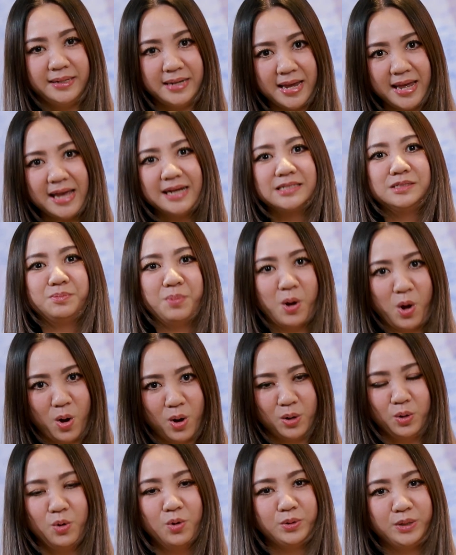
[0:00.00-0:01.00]
ได้
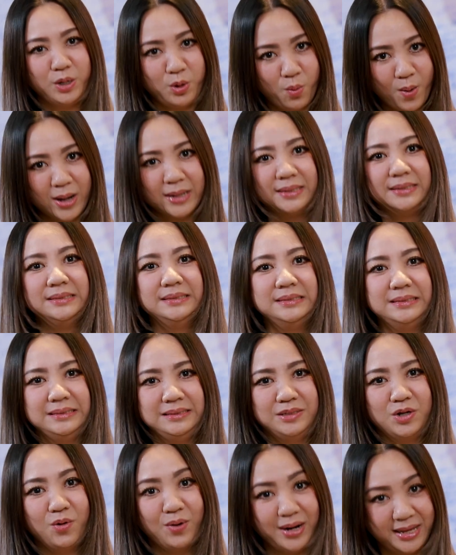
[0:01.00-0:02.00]
explore โลกที่กว้างขึ้
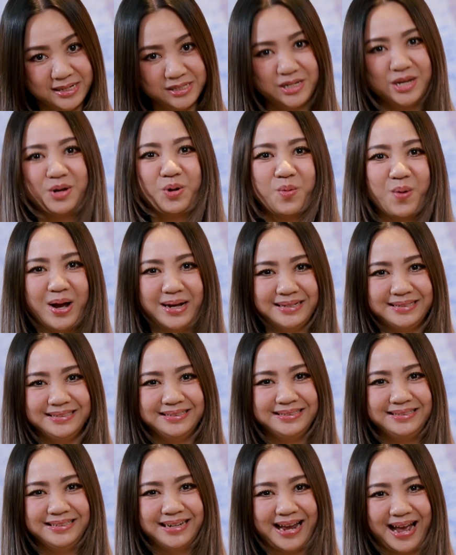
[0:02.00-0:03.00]
น knowledge ที่กว้าง
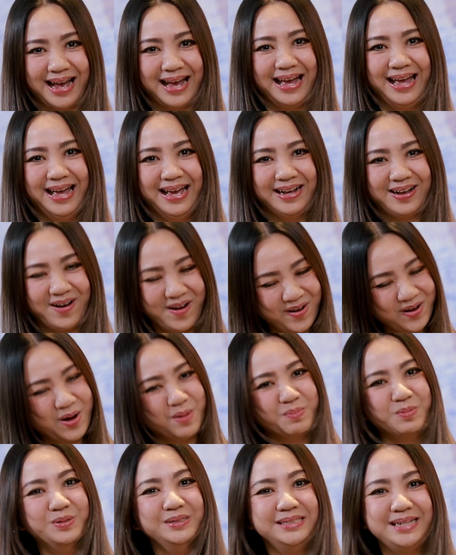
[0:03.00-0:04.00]
ขึ้นค่ะ ก็
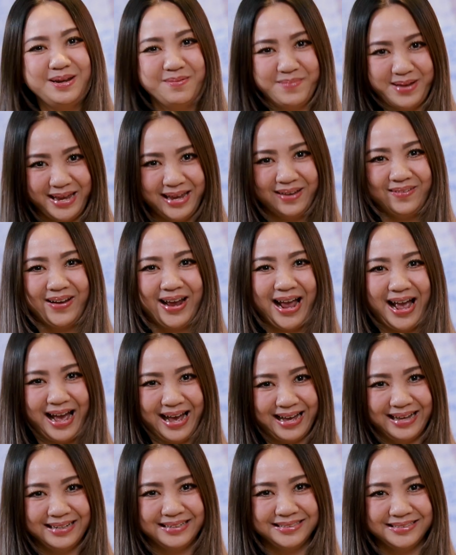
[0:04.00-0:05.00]
ขอบคุณ TMA ดเลย
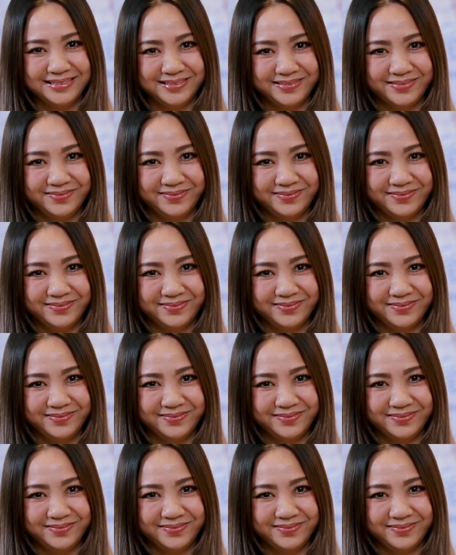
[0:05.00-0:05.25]
ค่ะ